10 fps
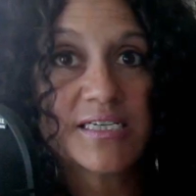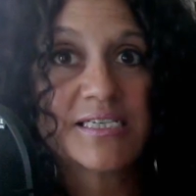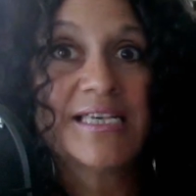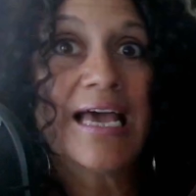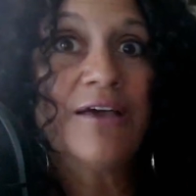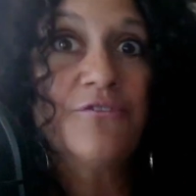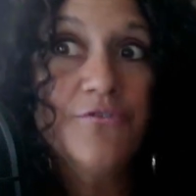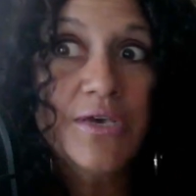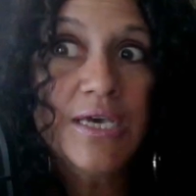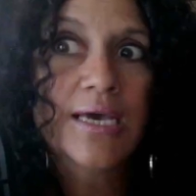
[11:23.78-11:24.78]
sa
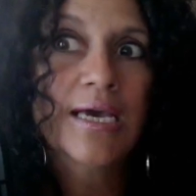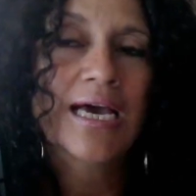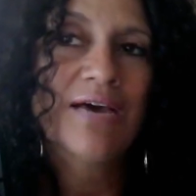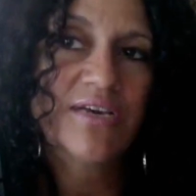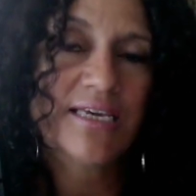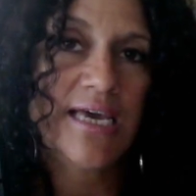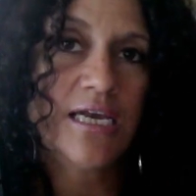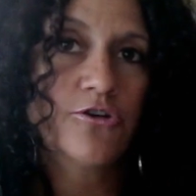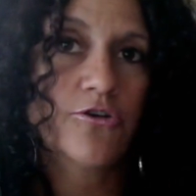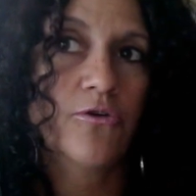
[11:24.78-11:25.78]
vie avec
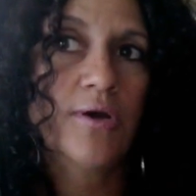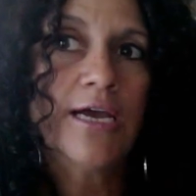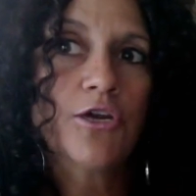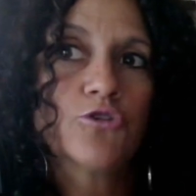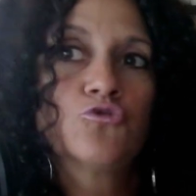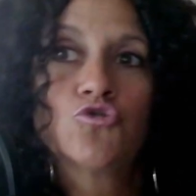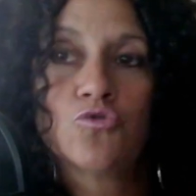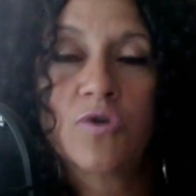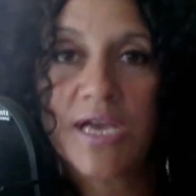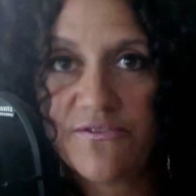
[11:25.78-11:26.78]
quelqu'un. Elle a
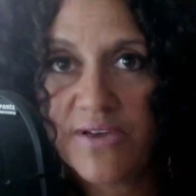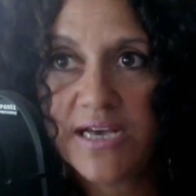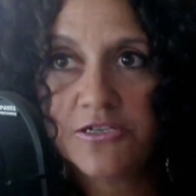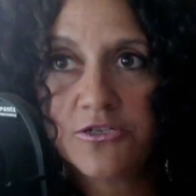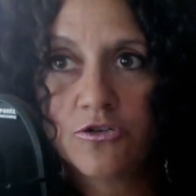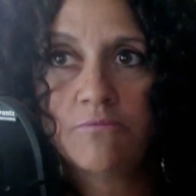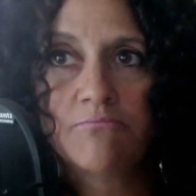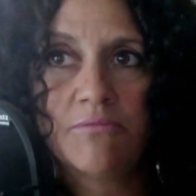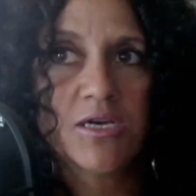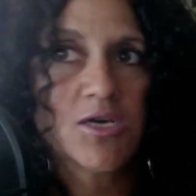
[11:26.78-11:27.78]
toujours rêvé à ça,
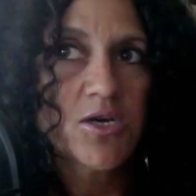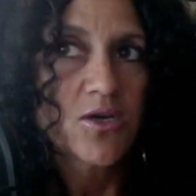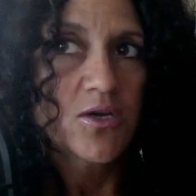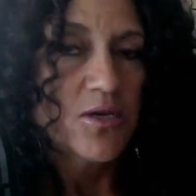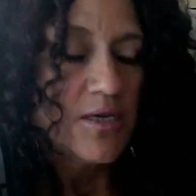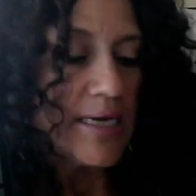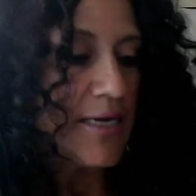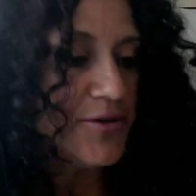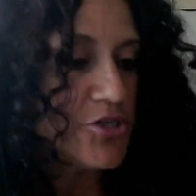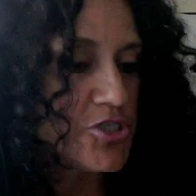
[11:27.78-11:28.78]
mais
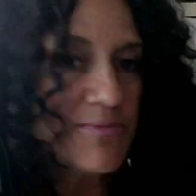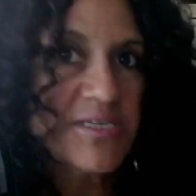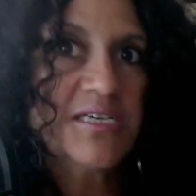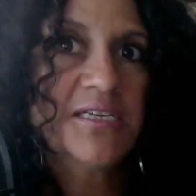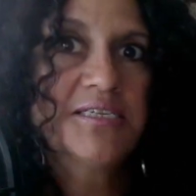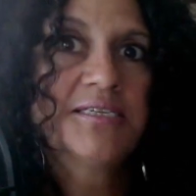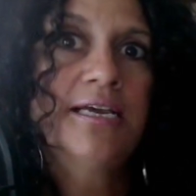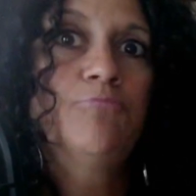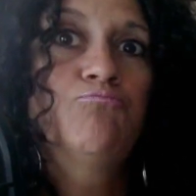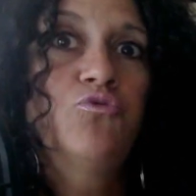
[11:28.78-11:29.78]
elle n'a jamais senti
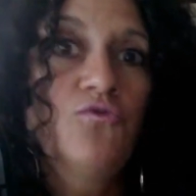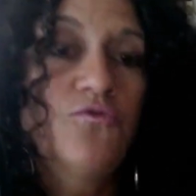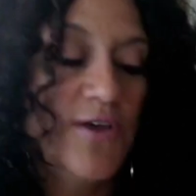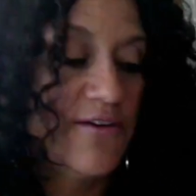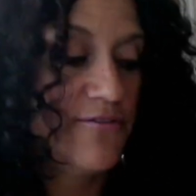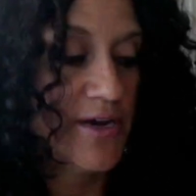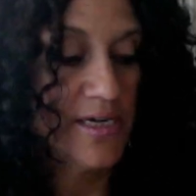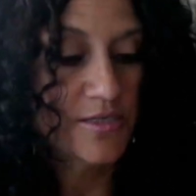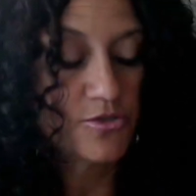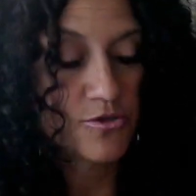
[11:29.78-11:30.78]
qu'elle pouvait
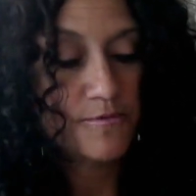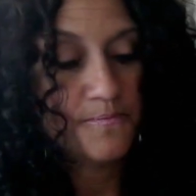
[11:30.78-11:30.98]
faire ça.